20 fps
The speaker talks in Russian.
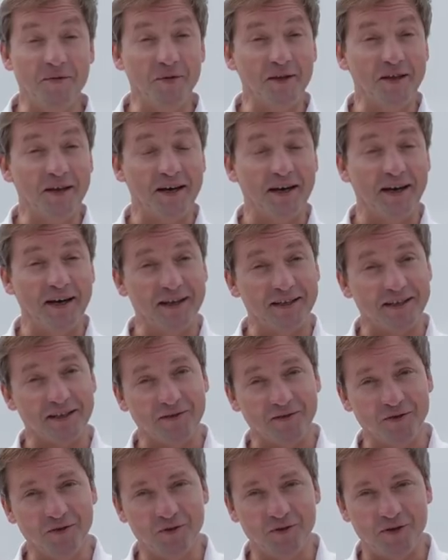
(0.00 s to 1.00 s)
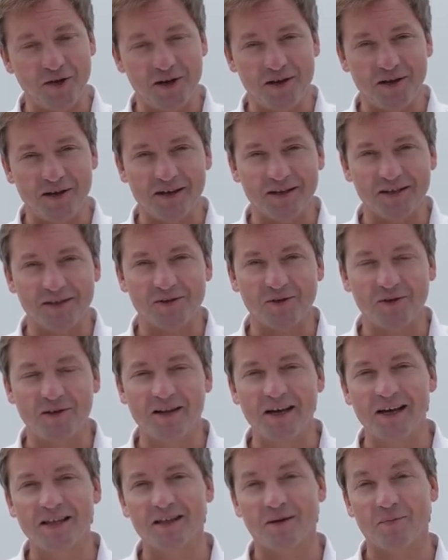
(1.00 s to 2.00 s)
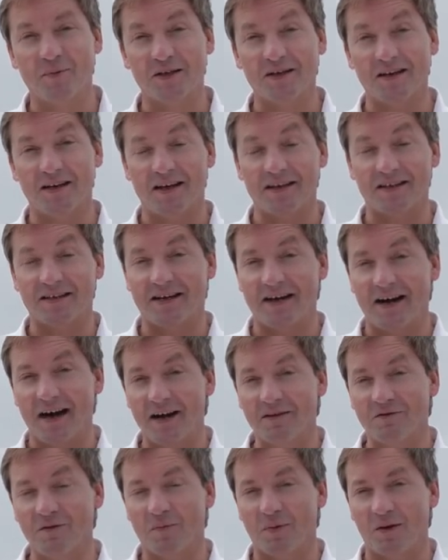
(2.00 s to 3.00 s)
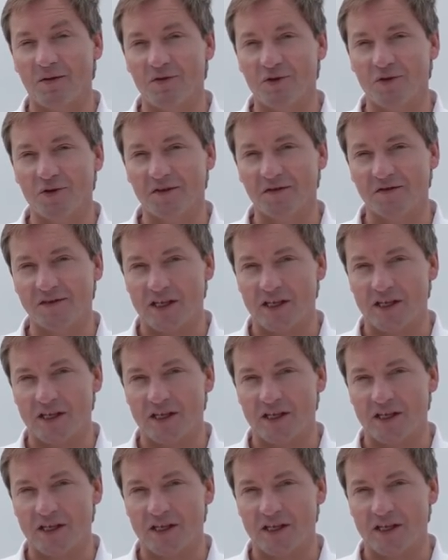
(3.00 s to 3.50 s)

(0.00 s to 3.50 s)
именно этот внутренний консультант определяет, как вы проведете